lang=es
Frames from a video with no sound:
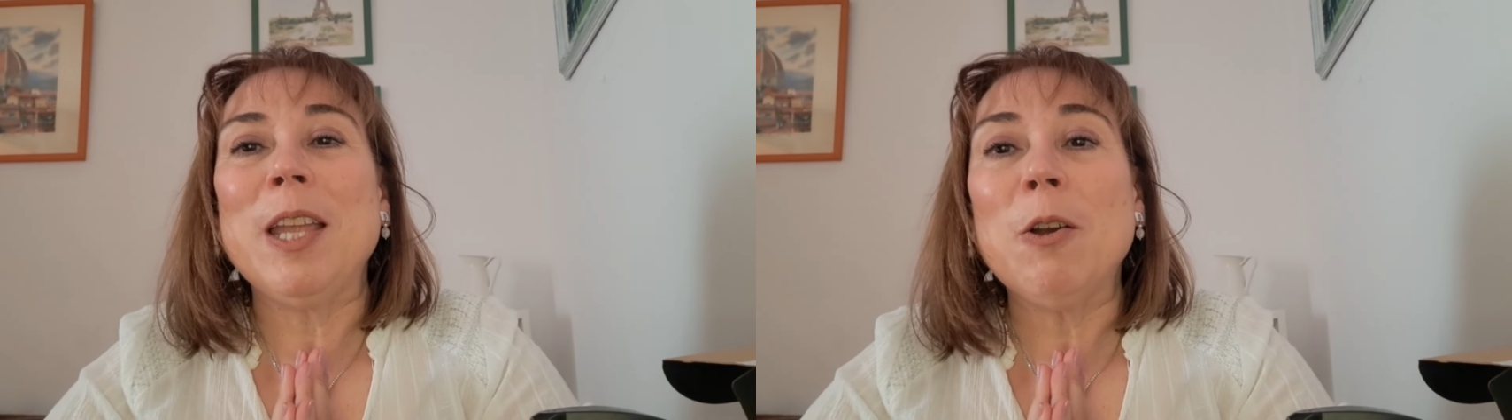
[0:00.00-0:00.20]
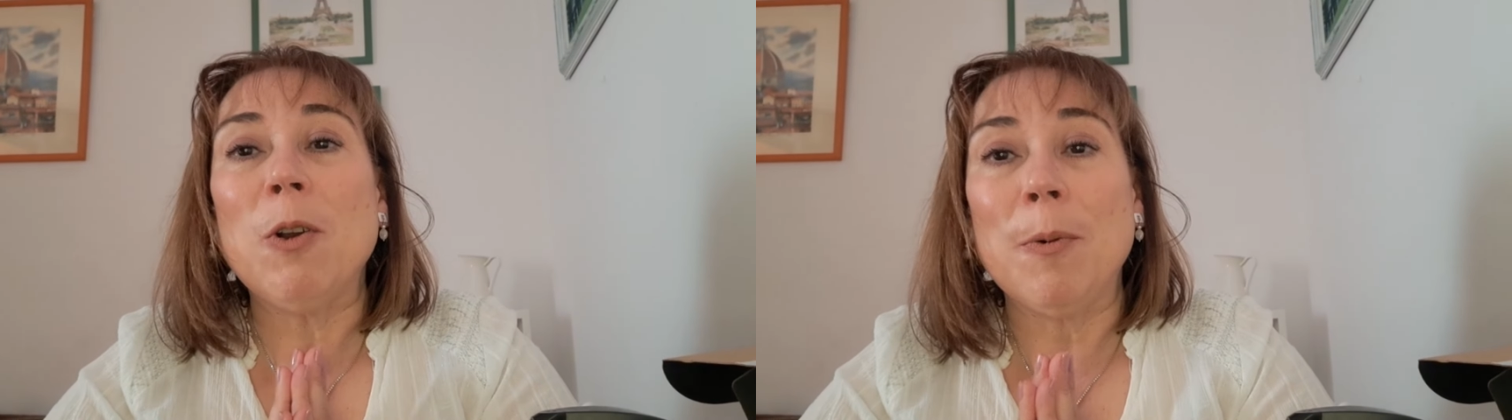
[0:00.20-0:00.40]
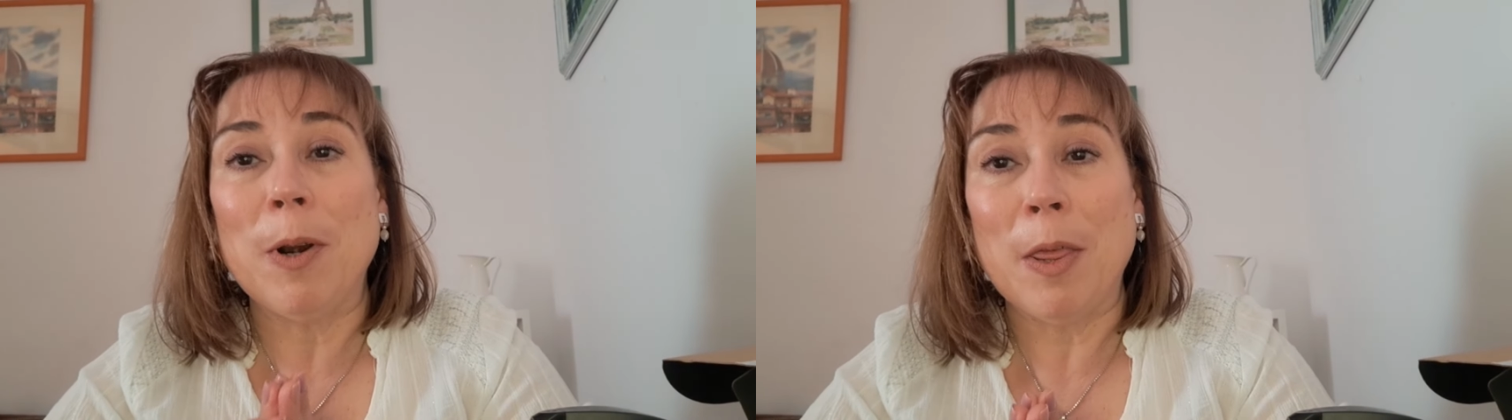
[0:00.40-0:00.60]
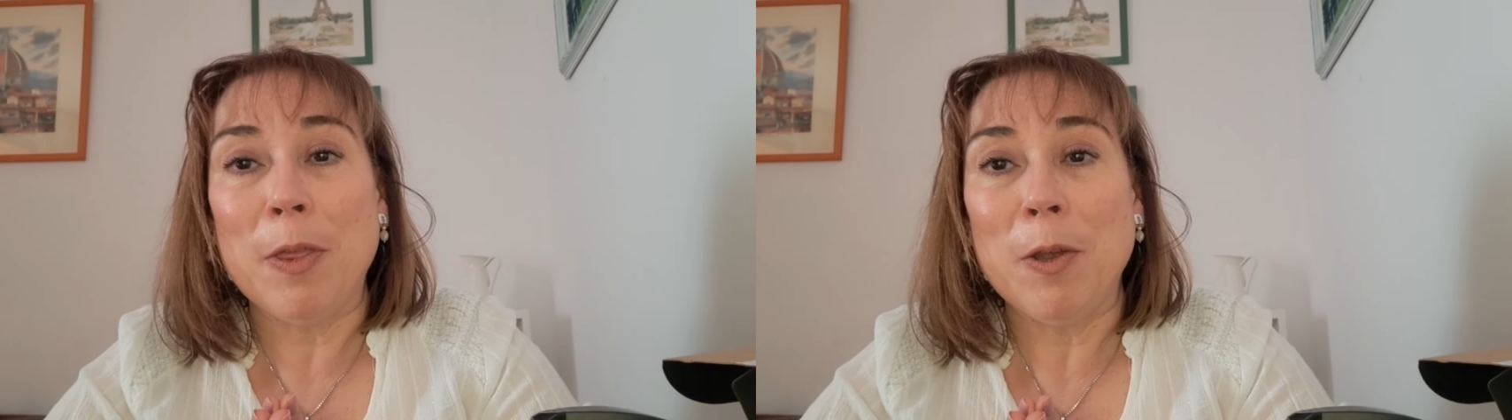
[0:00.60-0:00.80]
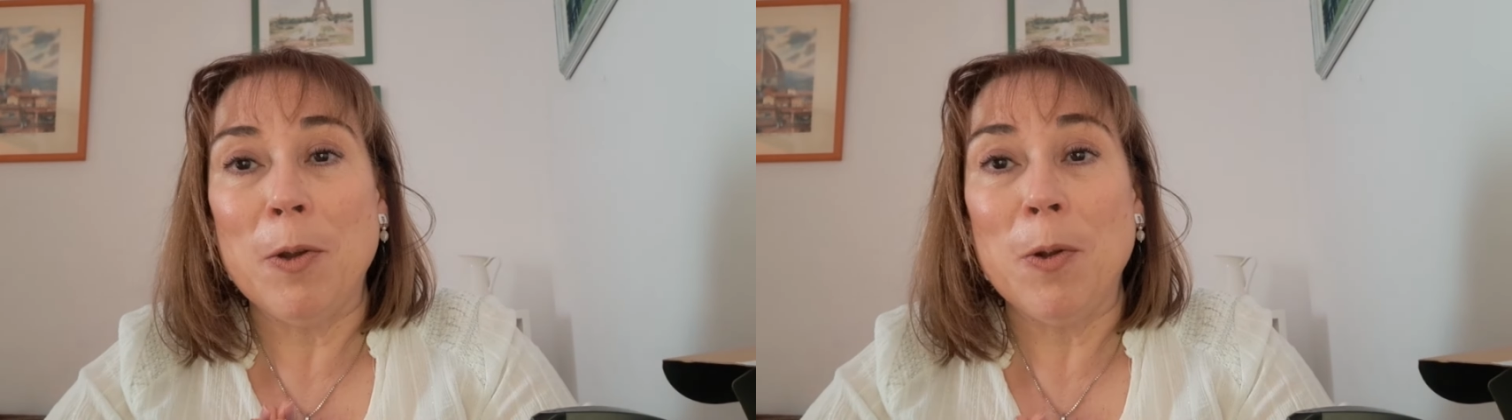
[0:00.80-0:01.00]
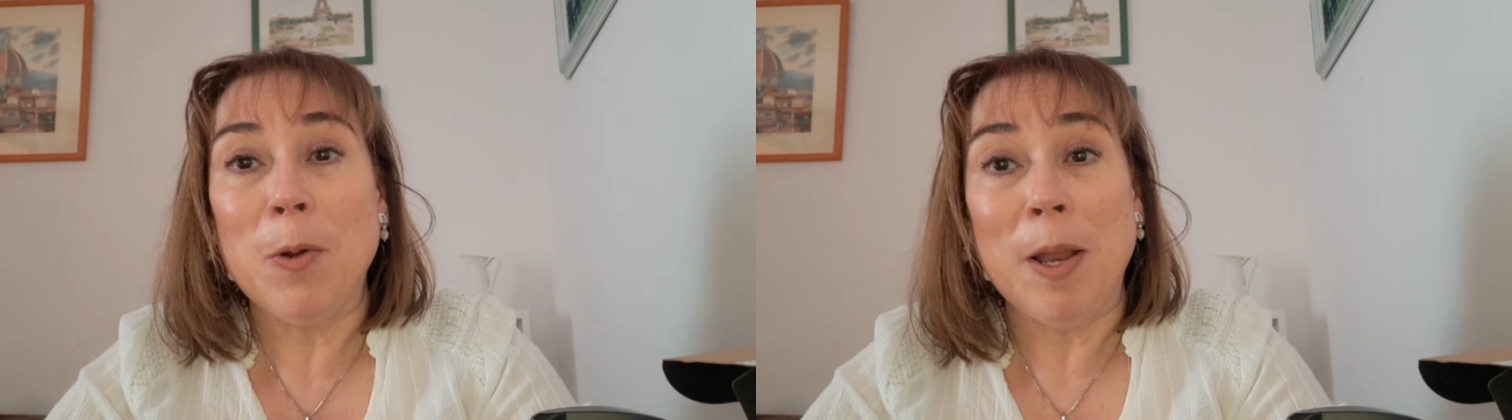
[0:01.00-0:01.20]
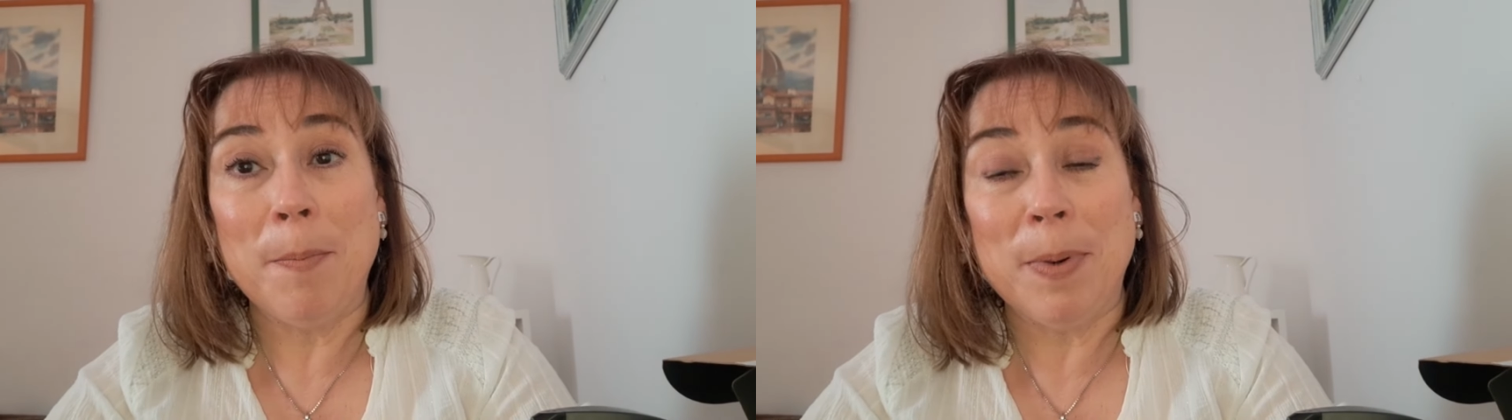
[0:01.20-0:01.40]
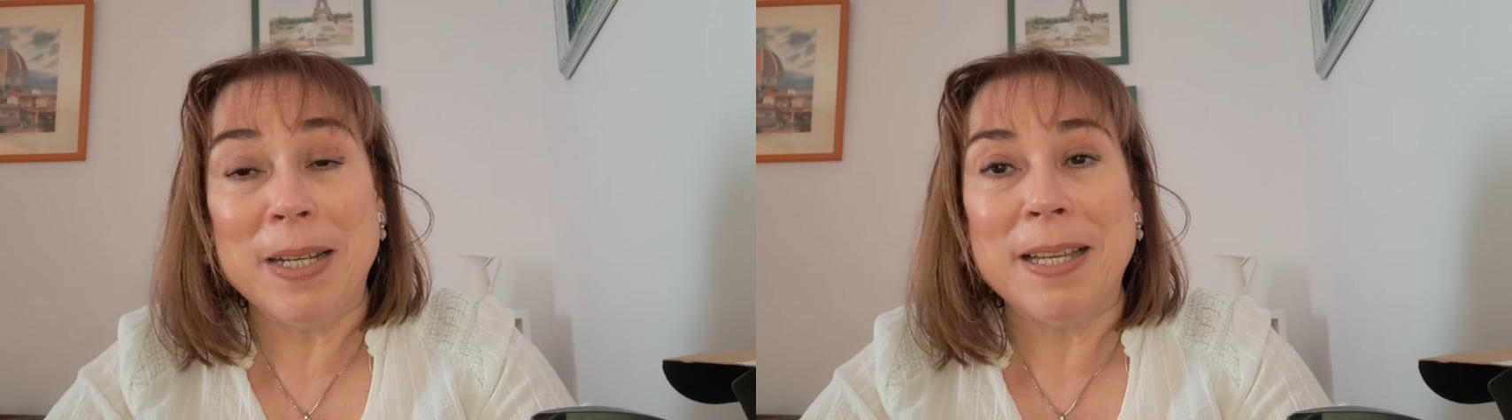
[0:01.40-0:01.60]
en colaboración con la
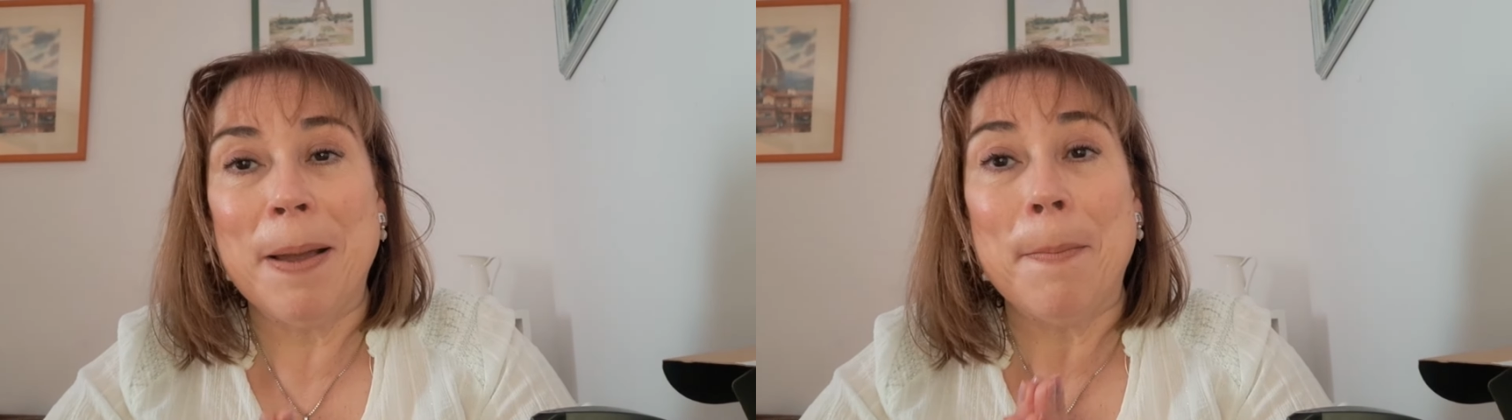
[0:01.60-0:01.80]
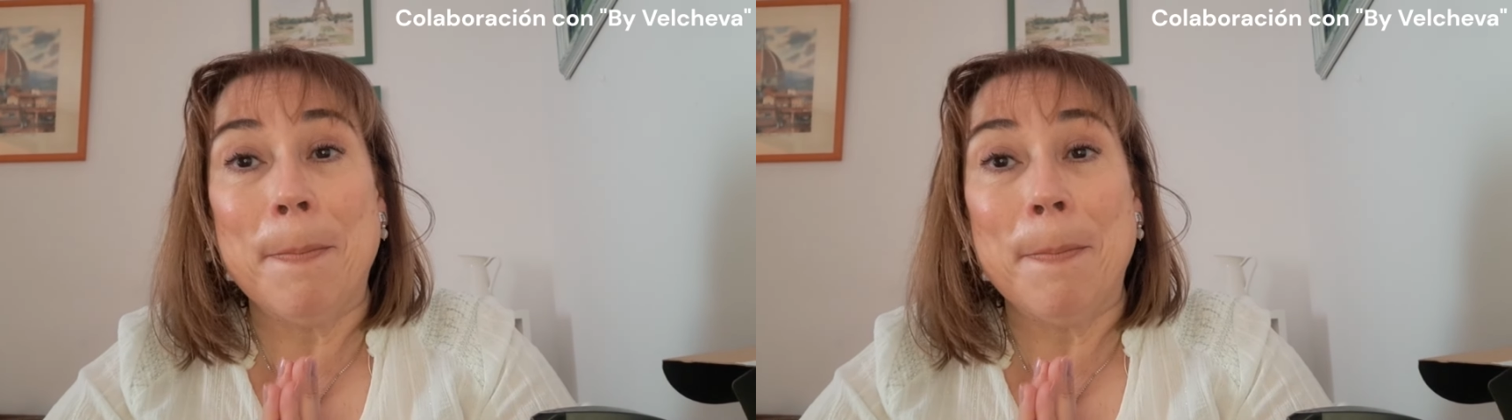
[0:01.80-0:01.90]
empresa